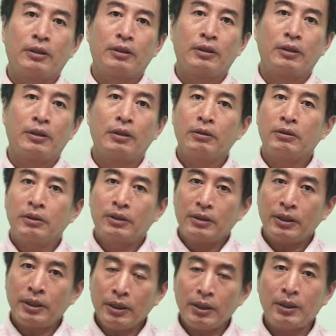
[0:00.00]
而
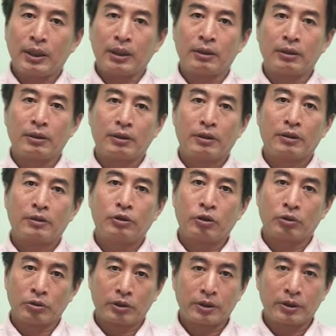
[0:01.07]
这一点
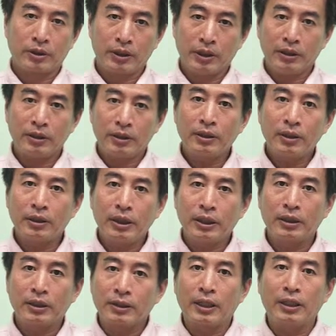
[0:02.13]
就是以色列
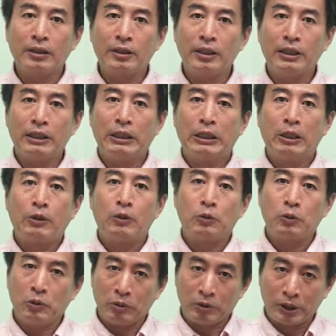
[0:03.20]
的上帝
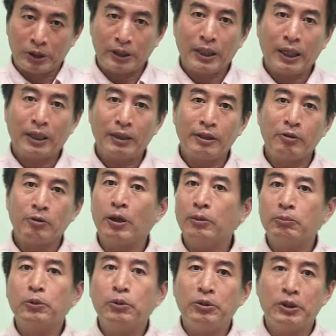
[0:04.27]
与其他的地方
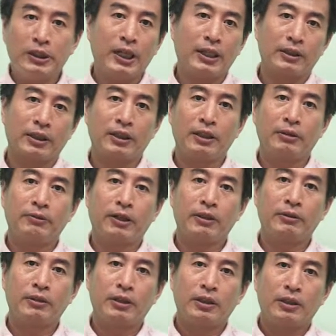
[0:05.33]
不一样的地方。
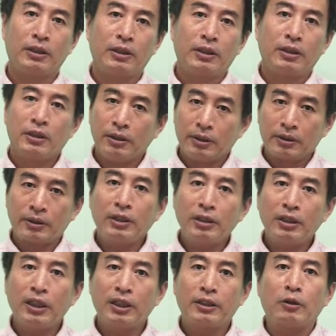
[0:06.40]
以色
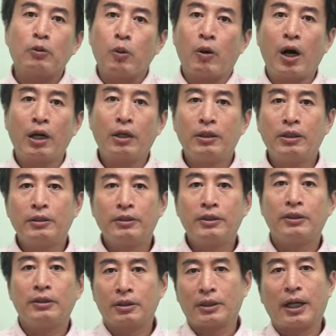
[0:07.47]
列的王
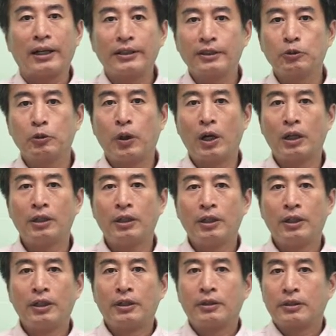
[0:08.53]
即使他是王，
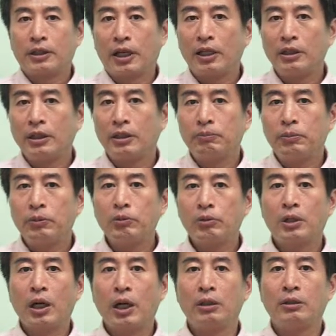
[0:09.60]
他也不
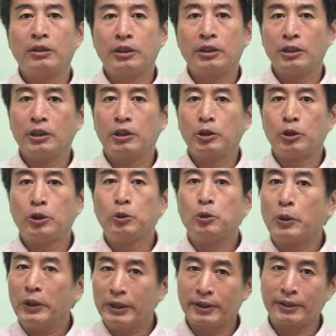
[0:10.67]
敢自居
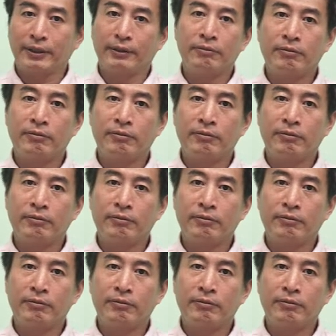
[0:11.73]
为神，